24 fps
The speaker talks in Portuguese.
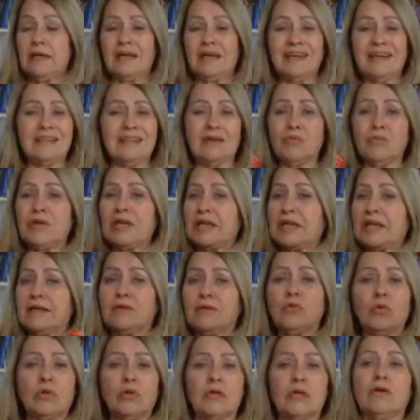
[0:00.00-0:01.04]
Então,
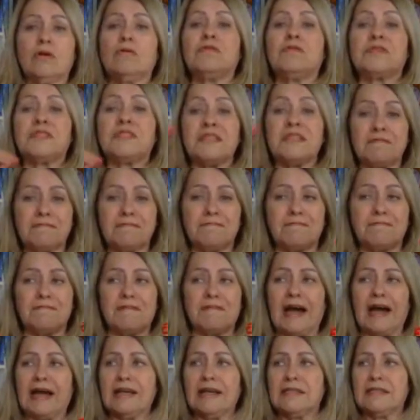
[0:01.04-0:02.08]
querendo ou não, você
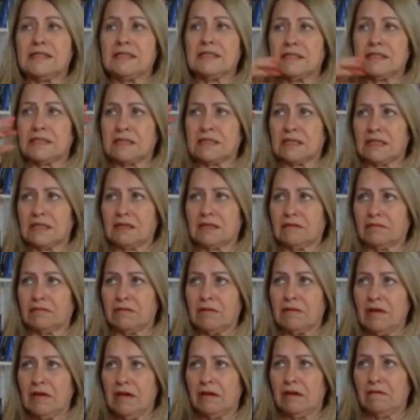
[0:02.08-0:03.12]
vai,
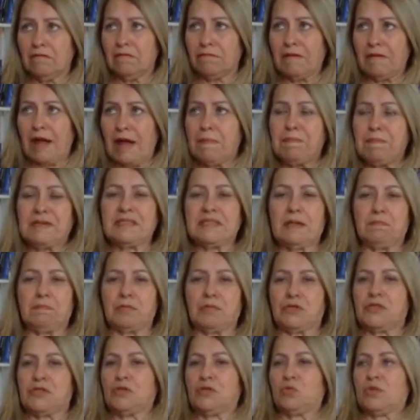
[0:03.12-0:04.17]
é, vai passar
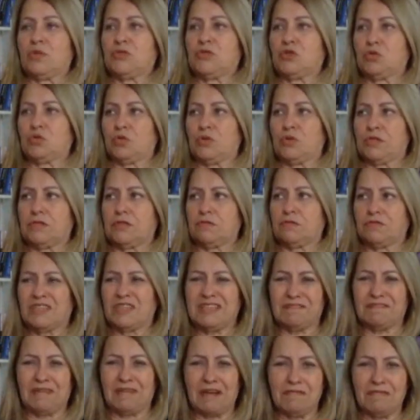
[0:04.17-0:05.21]
por situações,
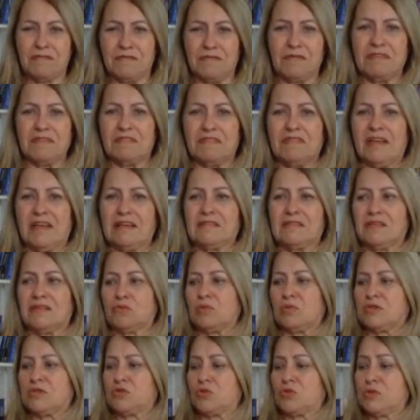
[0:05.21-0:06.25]
você vai vivenciar
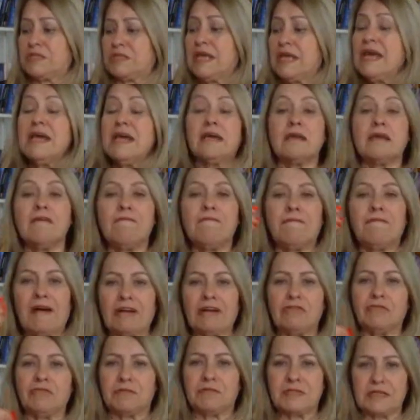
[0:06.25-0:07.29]
situações que
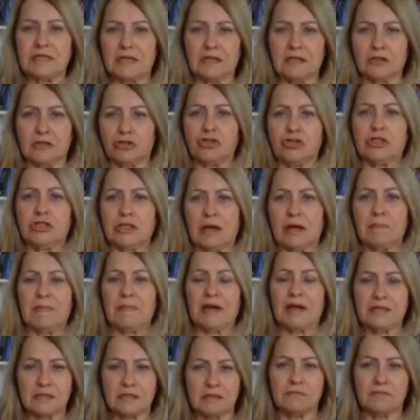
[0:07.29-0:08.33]
vai te fazer acreditar
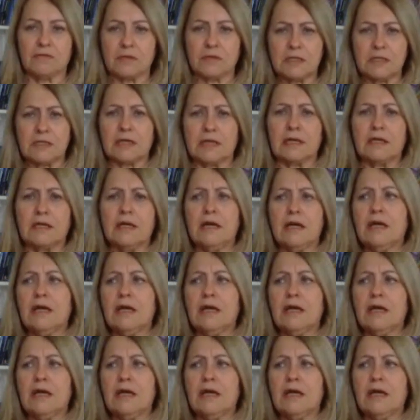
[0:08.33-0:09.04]
mais em você,